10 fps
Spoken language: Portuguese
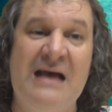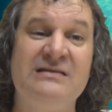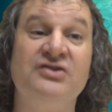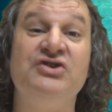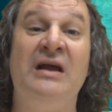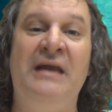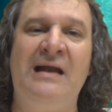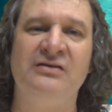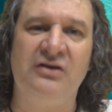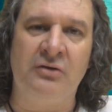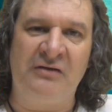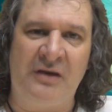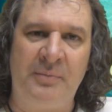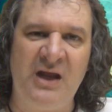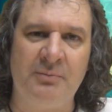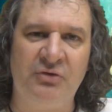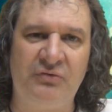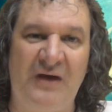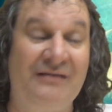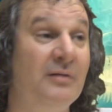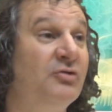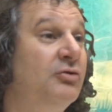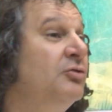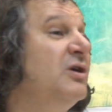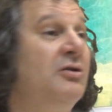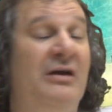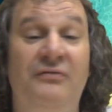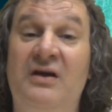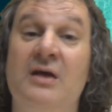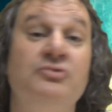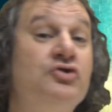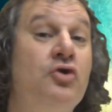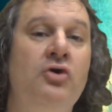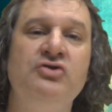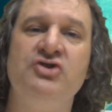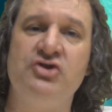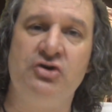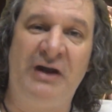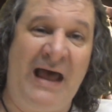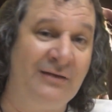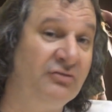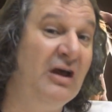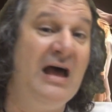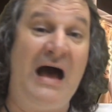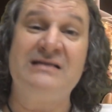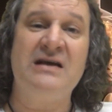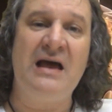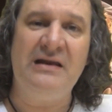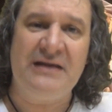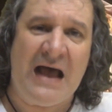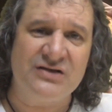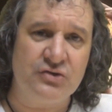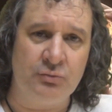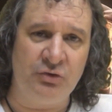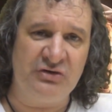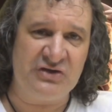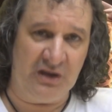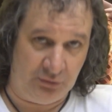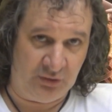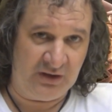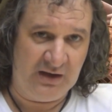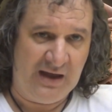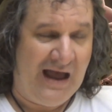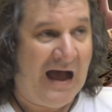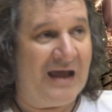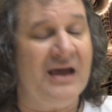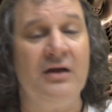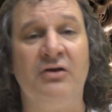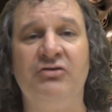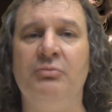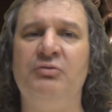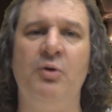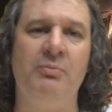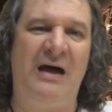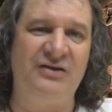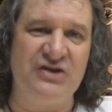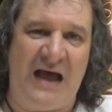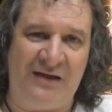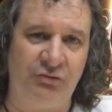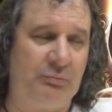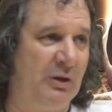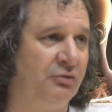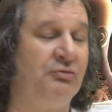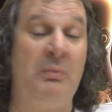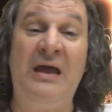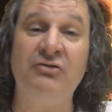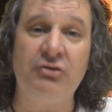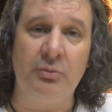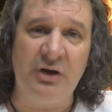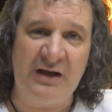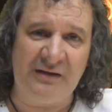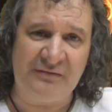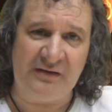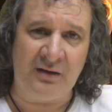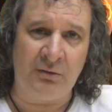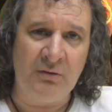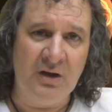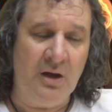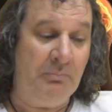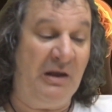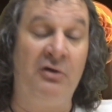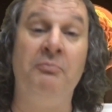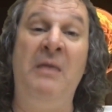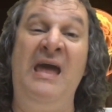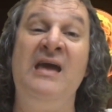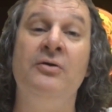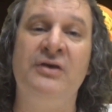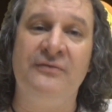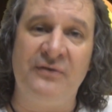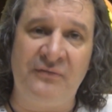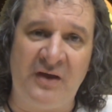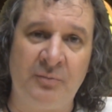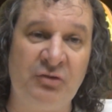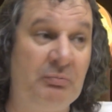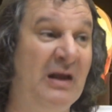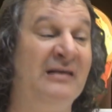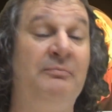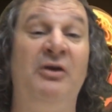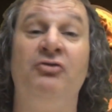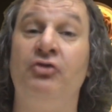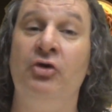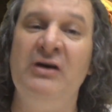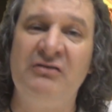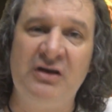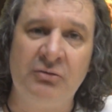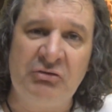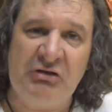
E essas janelas que nós abrimos fazemos com que nós fiquemos condicionados às realidades do mundo exterior. Aí que nós somos bombardeados pelos meios de comunicação, pelo meio que vivemos, pelas pessoas que